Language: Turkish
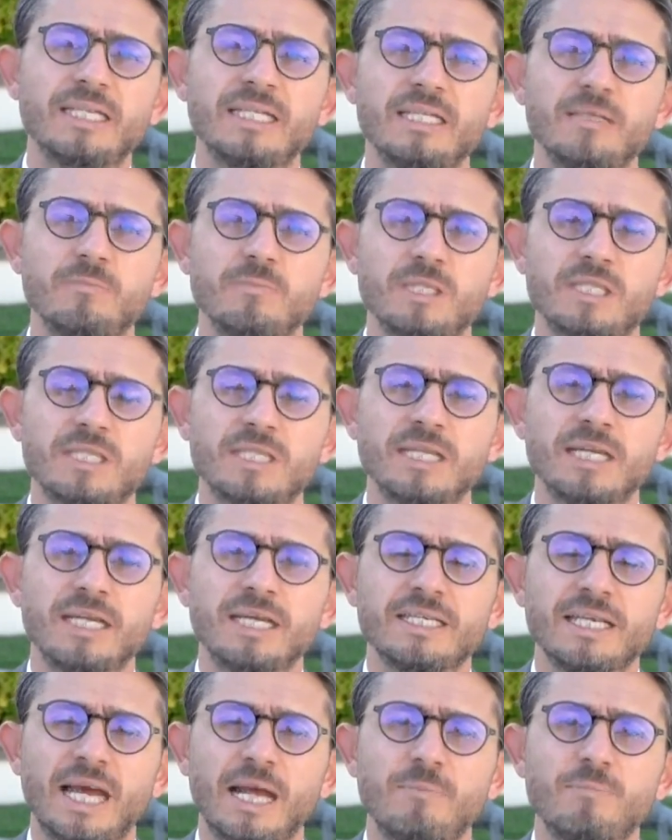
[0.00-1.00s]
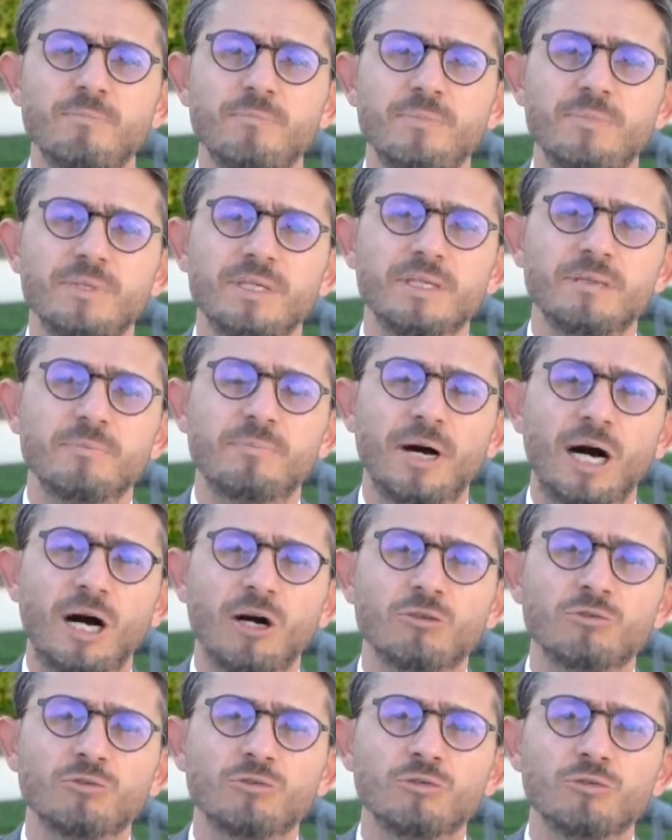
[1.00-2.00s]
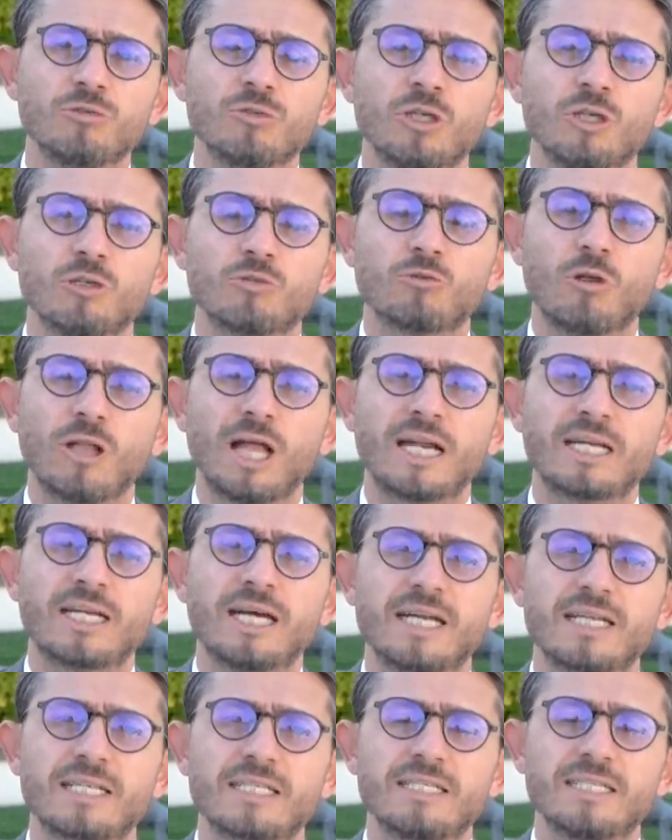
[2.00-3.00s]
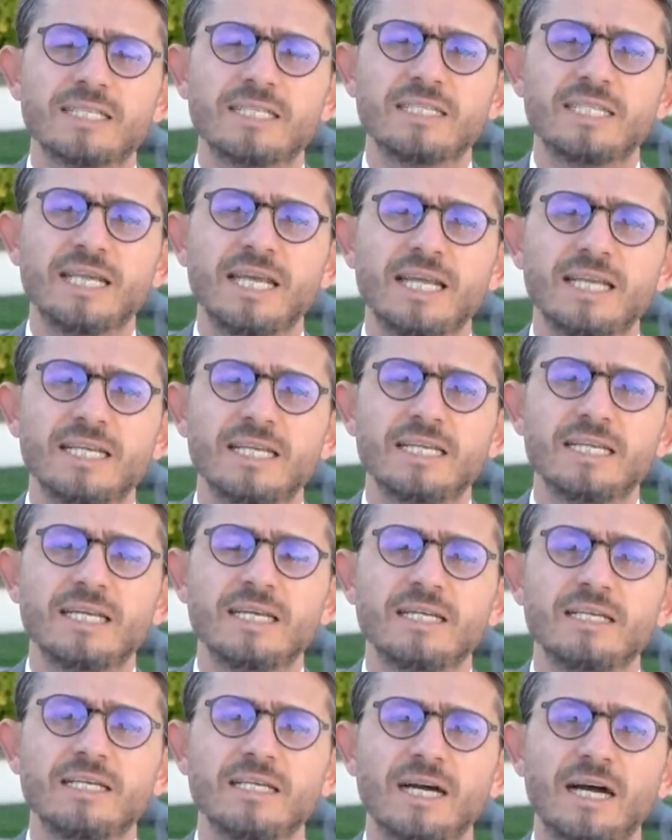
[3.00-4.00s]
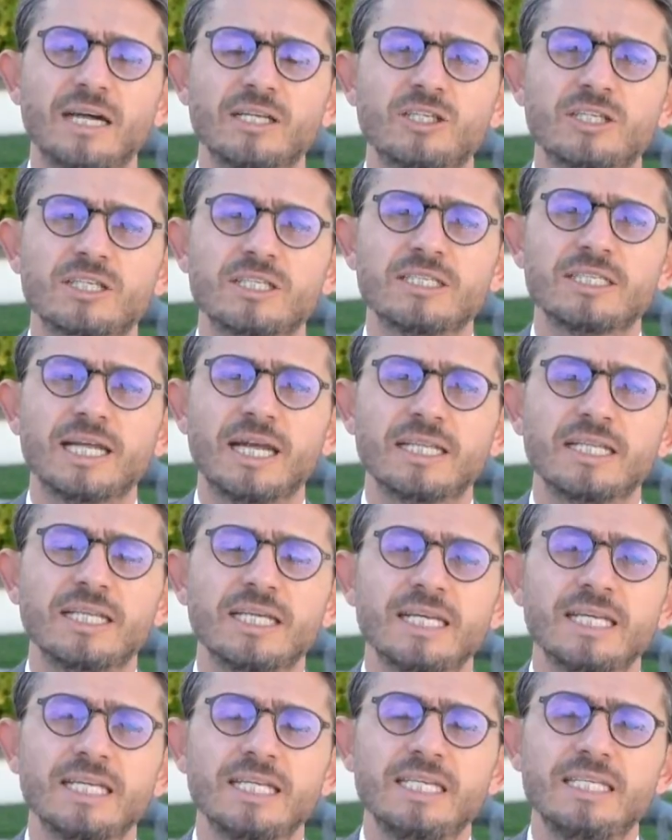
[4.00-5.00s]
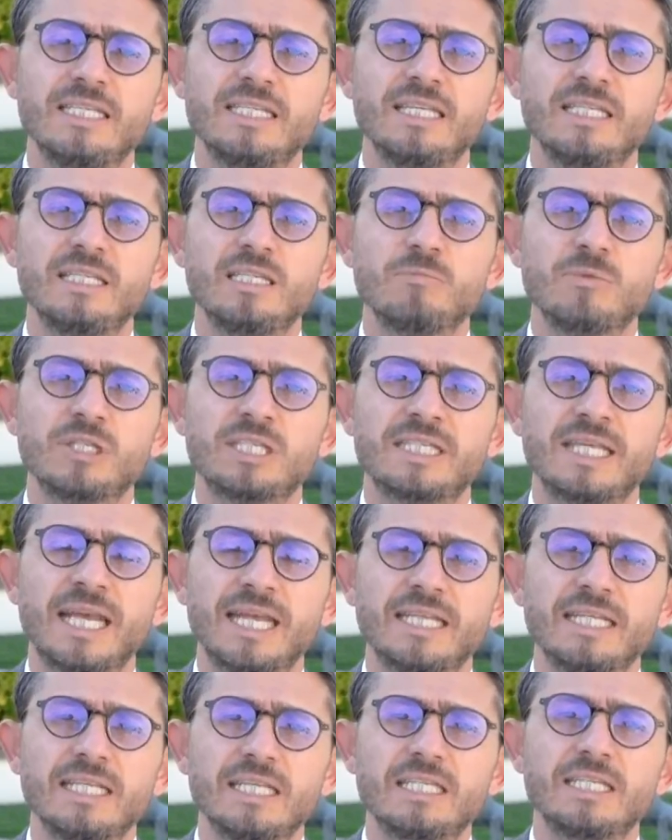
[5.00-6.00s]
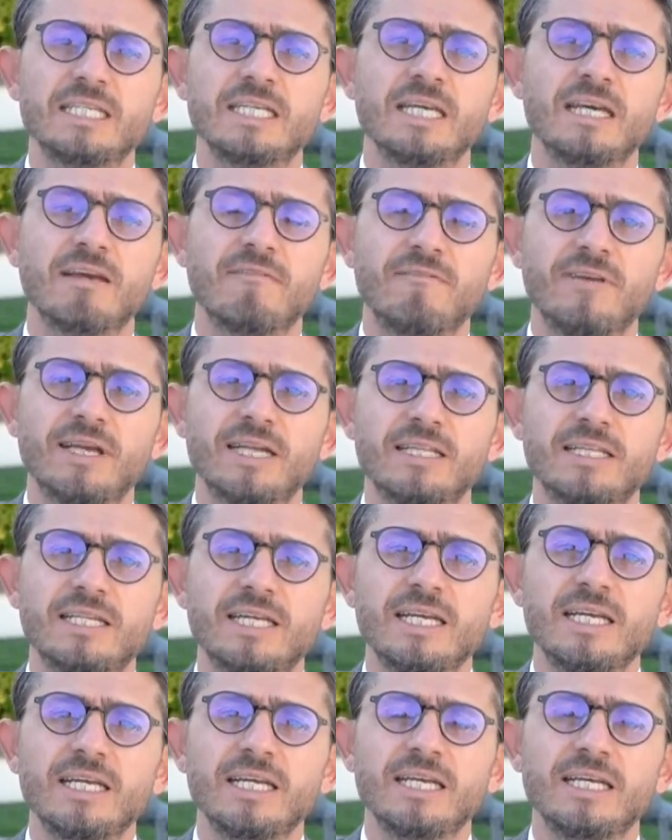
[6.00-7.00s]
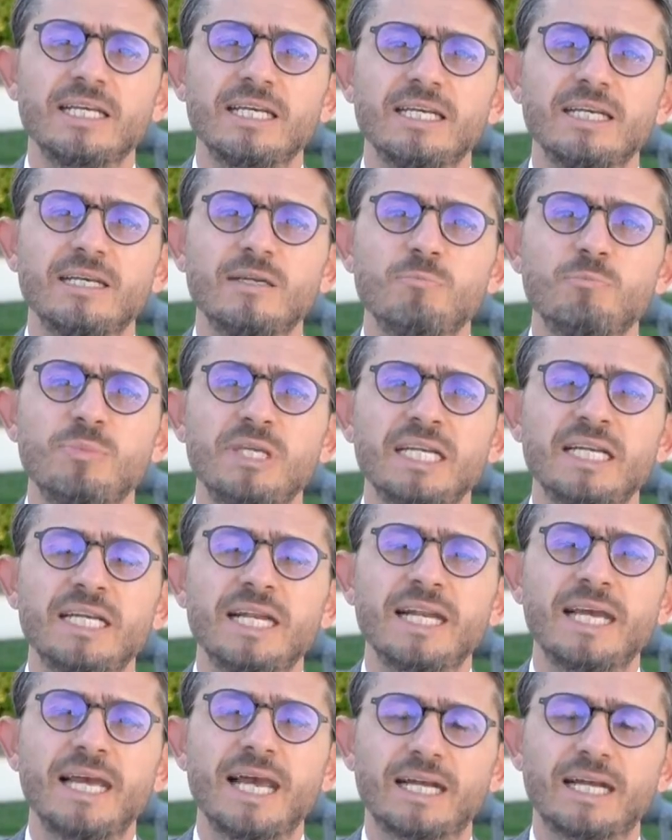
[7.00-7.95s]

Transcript: dediğimiz yani pound'un dolar karşısındaki değeri açısından izlediğimiz teknik veride e, birlere